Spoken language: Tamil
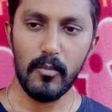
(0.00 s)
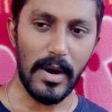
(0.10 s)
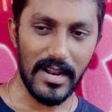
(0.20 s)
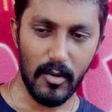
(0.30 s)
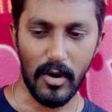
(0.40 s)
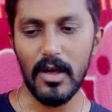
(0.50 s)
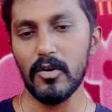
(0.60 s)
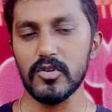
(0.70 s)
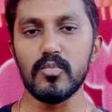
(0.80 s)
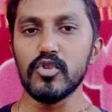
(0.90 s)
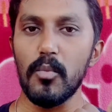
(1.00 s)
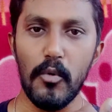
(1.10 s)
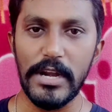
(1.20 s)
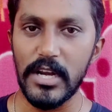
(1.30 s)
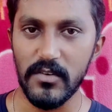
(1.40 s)
படம் நான் ஓரளவுக்கு ஸ்மூத்தாக
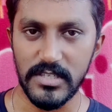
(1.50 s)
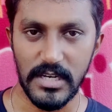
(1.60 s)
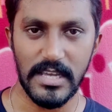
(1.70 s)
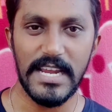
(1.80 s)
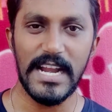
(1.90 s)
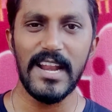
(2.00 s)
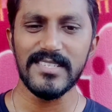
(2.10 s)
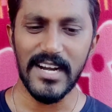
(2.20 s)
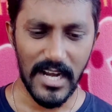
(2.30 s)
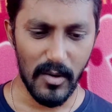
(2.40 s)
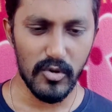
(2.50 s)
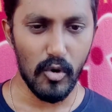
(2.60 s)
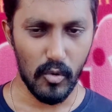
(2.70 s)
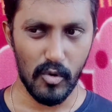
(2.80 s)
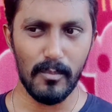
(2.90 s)
போயிட்டு இருக்குன்னு வச்சுக்கோங்களேன் இடையில சடனாக வந்து
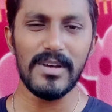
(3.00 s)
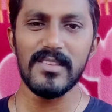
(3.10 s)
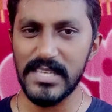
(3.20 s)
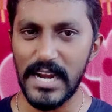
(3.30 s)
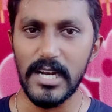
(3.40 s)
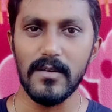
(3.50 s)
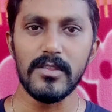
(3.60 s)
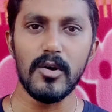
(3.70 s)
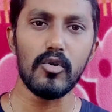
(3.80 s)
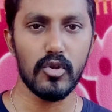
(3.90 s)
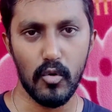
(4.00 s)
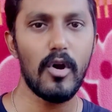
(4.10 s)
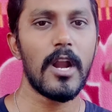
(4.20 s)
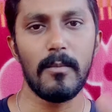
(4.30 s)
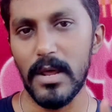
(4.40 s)
ஒரு ஒரு பத்து செகண்டுக்கு வந்து ஒருத்தர்
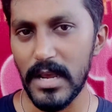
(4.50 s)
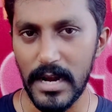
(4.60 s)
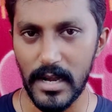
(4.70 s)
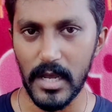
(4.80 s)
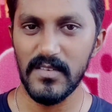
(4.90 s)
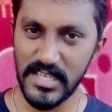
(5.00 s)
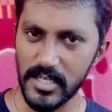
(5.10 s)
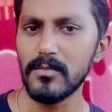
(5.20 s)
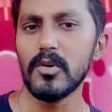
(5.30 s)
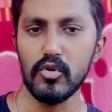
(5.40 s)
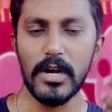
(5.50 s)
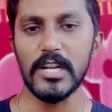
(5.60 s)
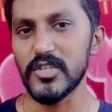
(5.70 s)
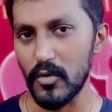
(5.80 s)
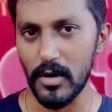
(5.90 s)
கொள்கிற மாதிரி காட்டுறாங்க விஜய் சேர்ந்து ஒருத்தர்
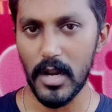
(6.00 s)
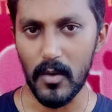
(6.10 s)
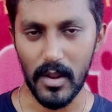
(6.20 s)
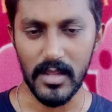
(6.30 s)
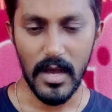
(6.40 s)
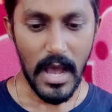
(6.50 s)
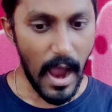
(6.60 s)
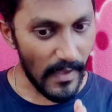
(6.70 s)
அடிச்சு கொள்றாரு அவ்வளோதான்